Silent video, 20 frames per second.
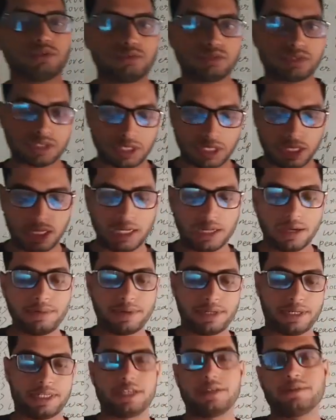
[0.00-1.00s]
उस
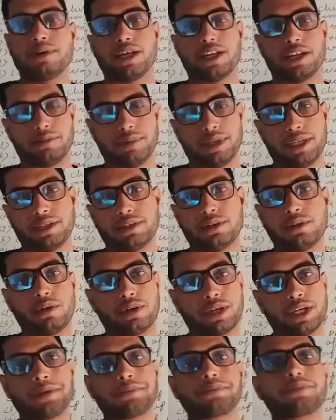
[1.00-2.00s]
लवर के बारे में
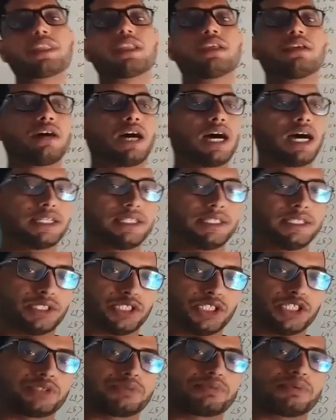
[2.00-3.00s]
ओके हाय दिस
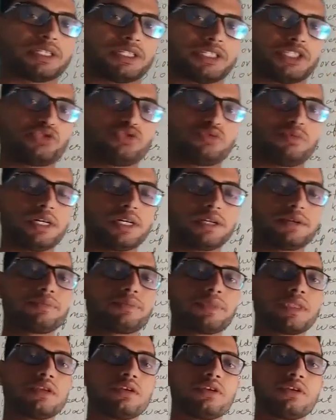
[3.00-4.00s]
इज पंकज
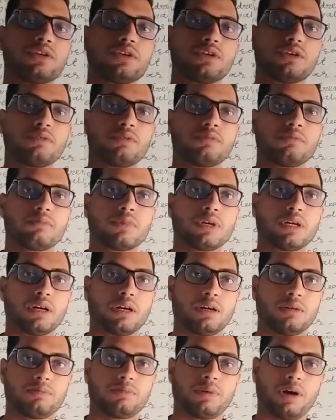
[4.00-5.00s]

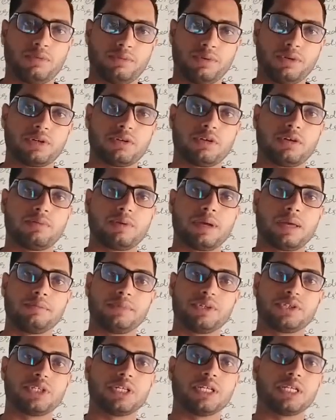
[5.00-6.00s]
कुमार फाउंडर ऑफ
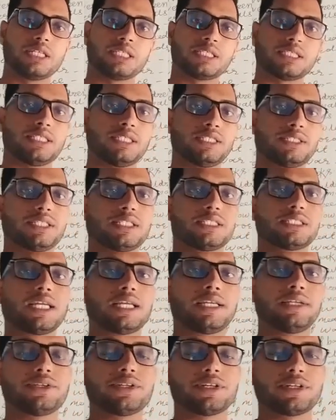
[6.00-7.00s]
हेम्बिश इंग्लिश रिसर्च
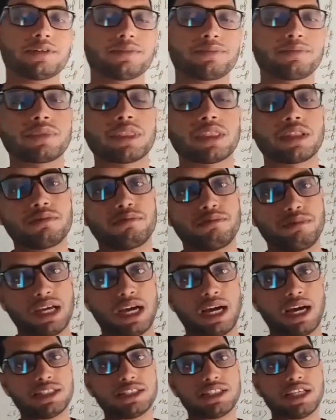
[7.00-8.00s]
सेंटर मैं
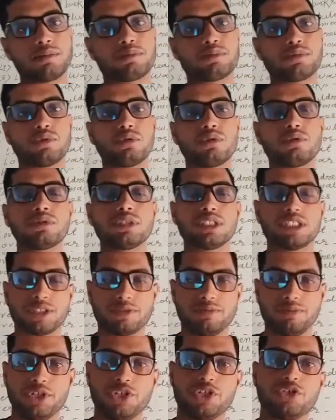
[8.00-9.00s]
आज आपको इस
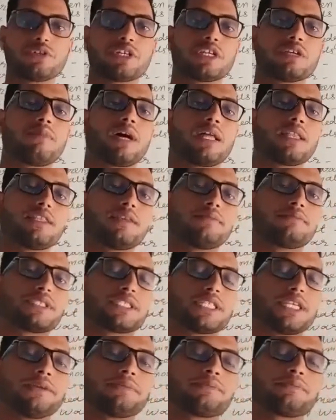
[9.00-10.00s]
वीडियो के माध्यम
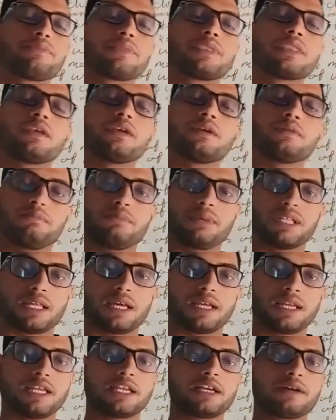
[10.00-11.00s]
से
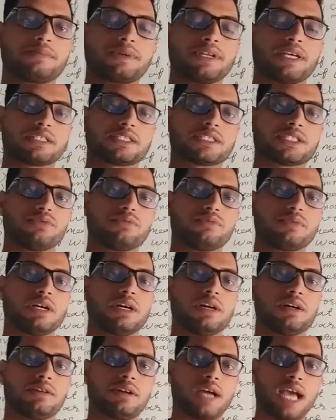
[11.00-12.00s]
बताने का प्रयास
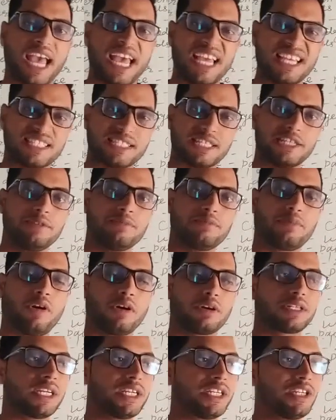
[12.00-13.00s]
करूँगा ऐसे
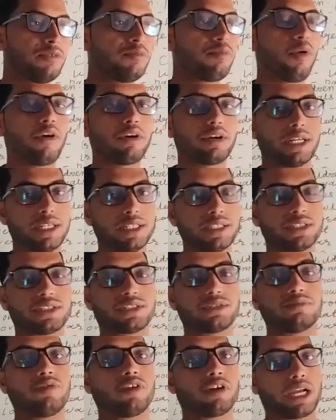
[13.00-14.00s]
इम्पॉर्टेंट
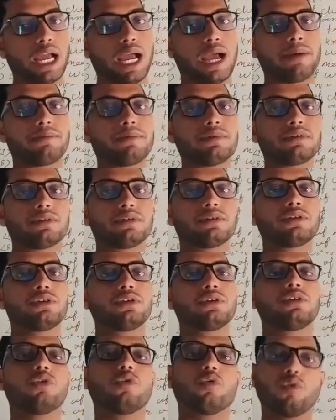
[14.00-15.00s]
इम्पॉर्टेंट्स वकैब
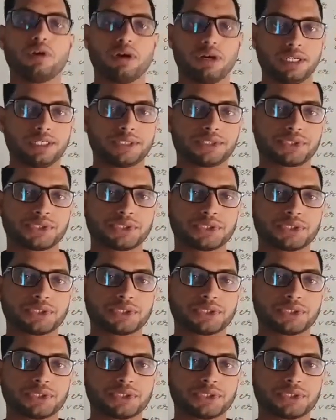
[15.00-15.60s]
वर्ड्स